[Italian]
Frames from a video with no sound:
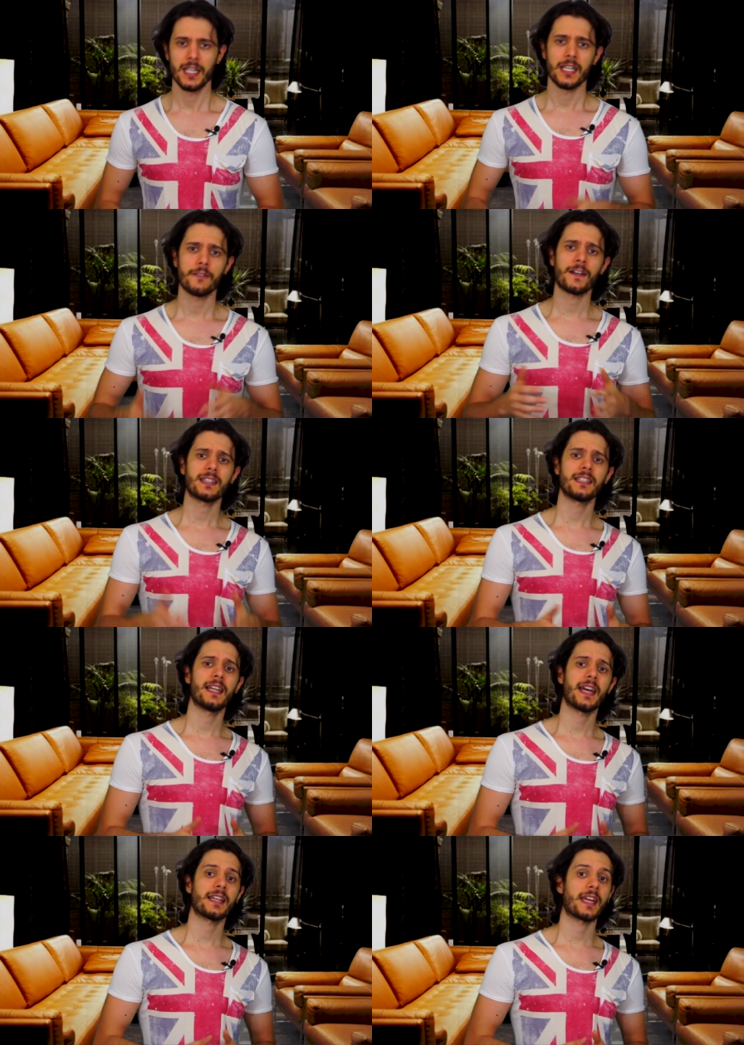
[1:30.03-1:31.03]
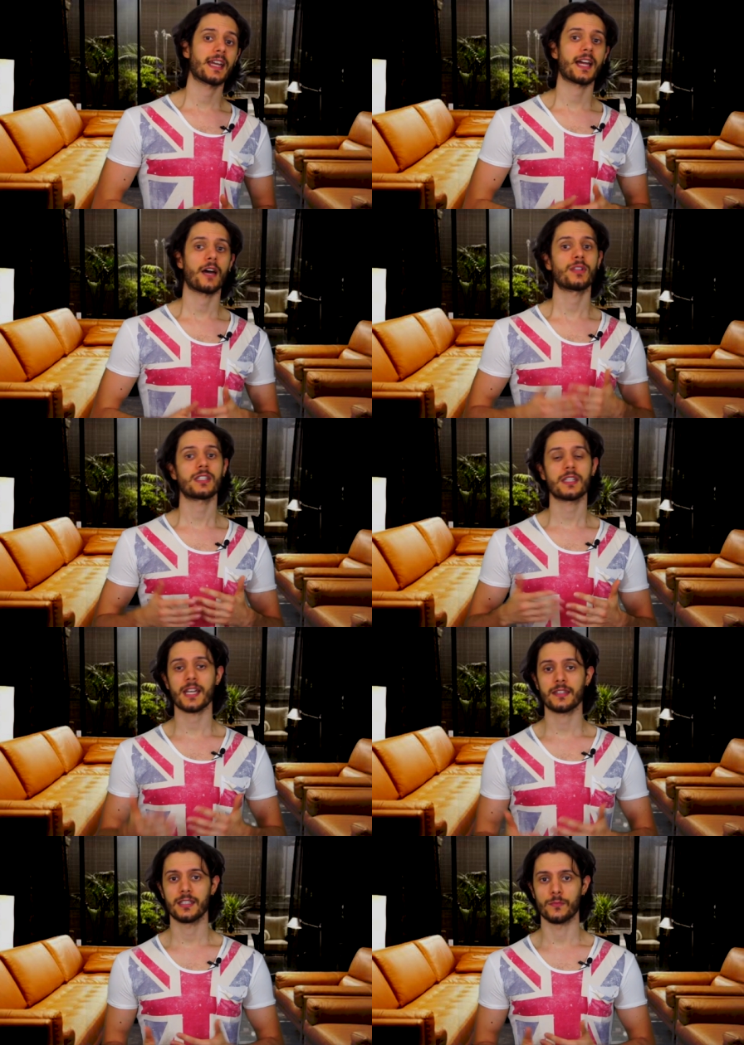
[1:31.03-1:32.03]
Infatti lei era
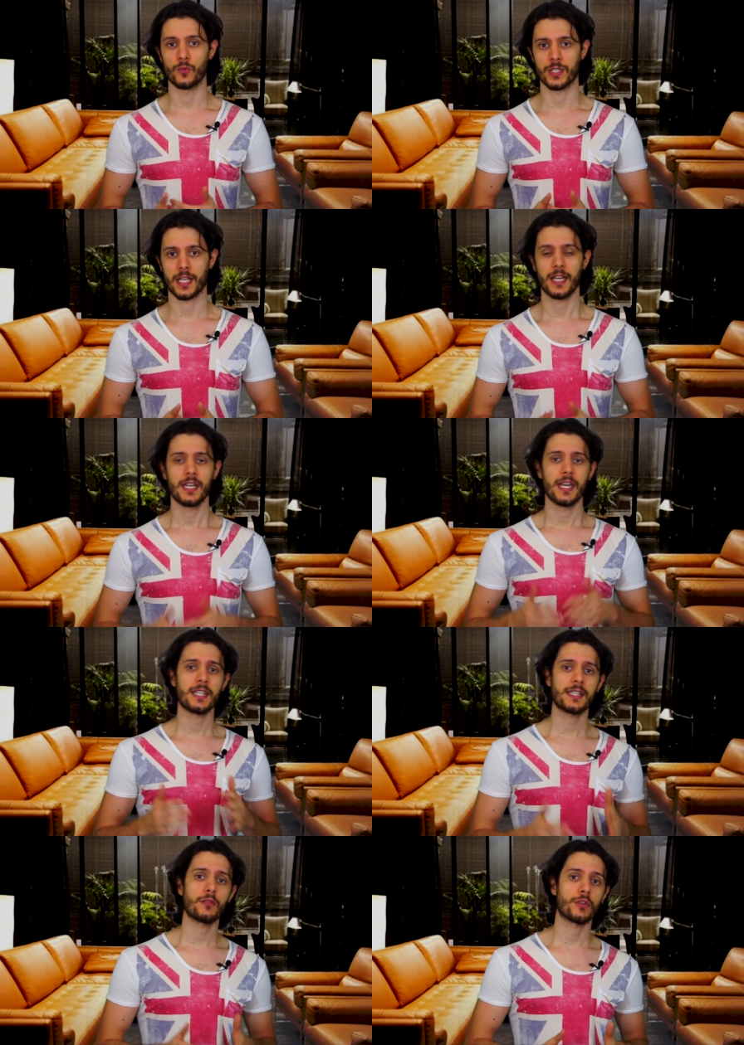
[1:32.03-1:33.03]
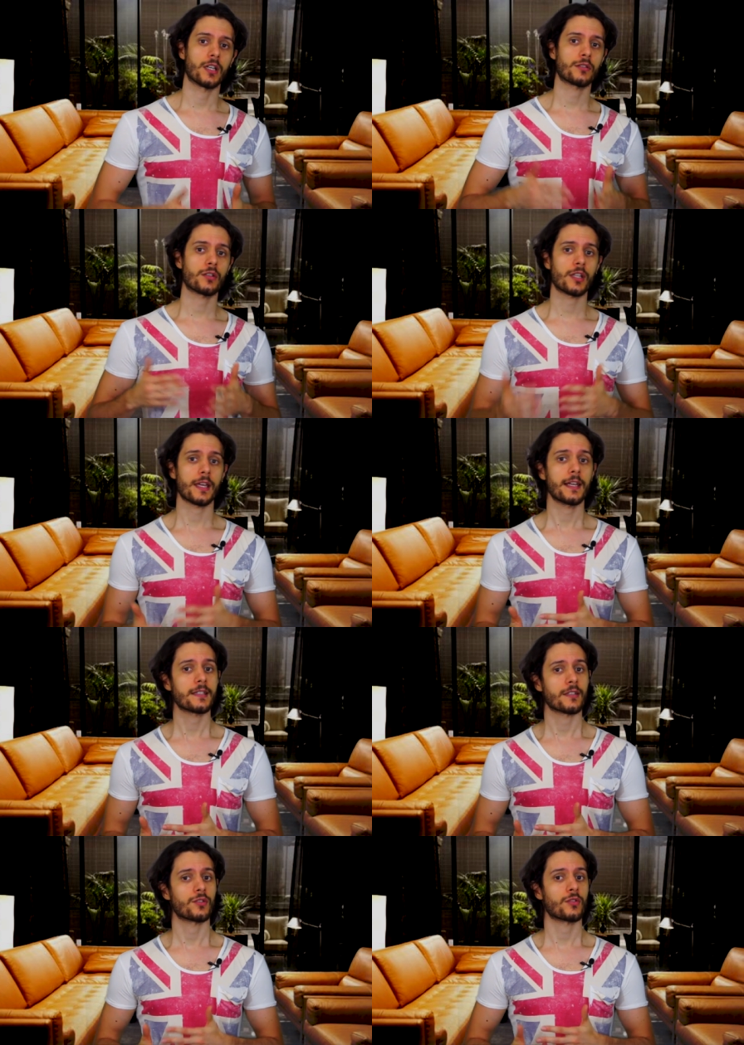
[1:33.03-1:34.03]
un'insegnante di musica e sia lui che le sue sorelle
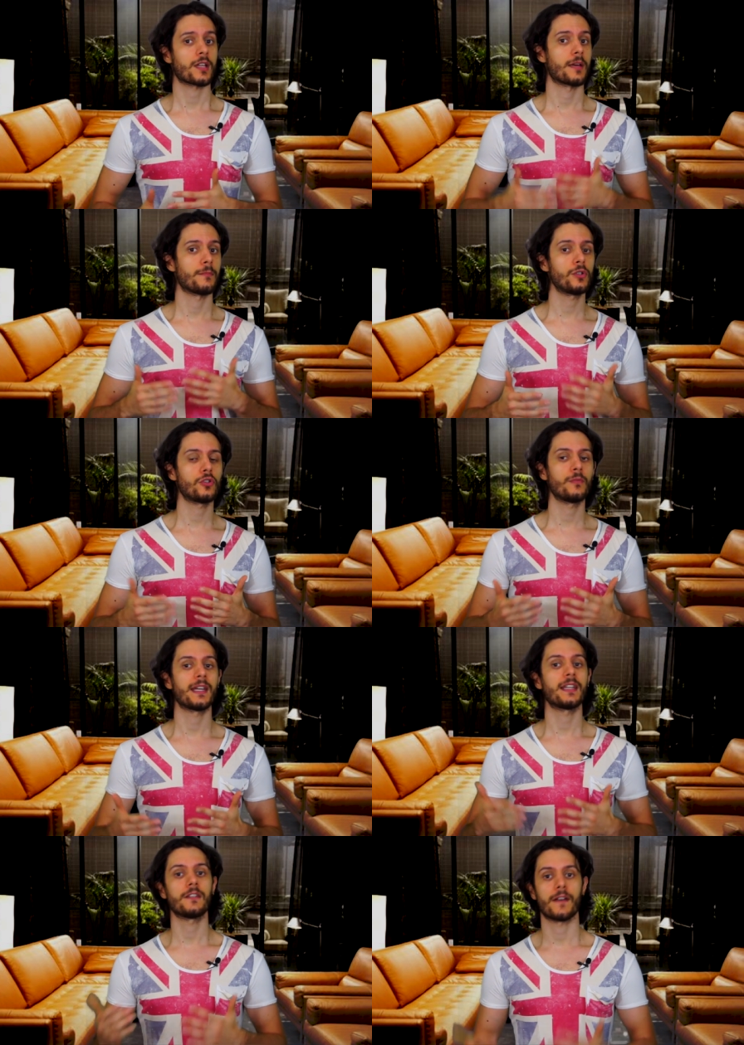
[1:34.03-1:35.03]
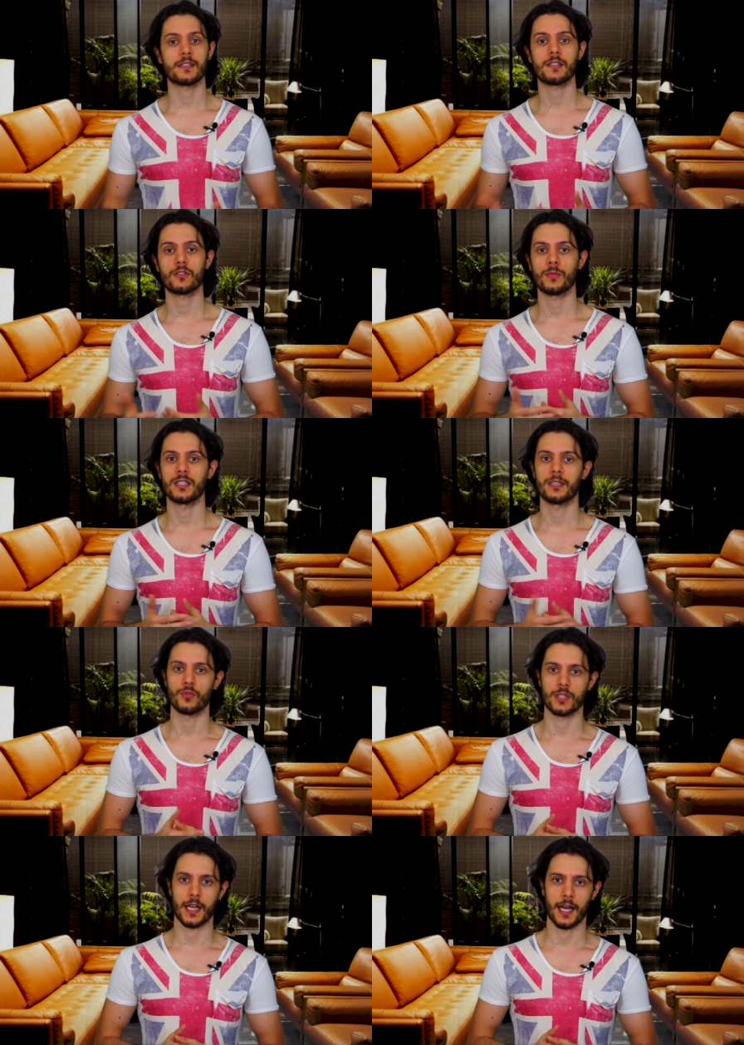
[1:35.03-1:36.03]
sanno suonare molto bene diversi strumenti
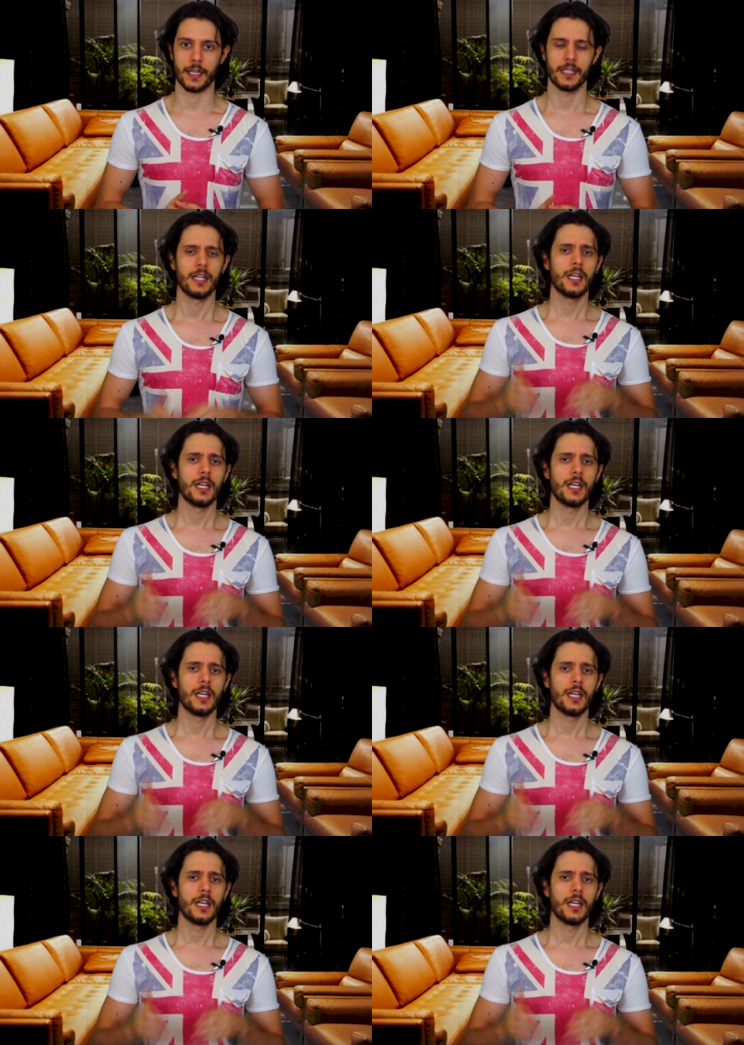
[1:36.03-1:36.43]
musicali.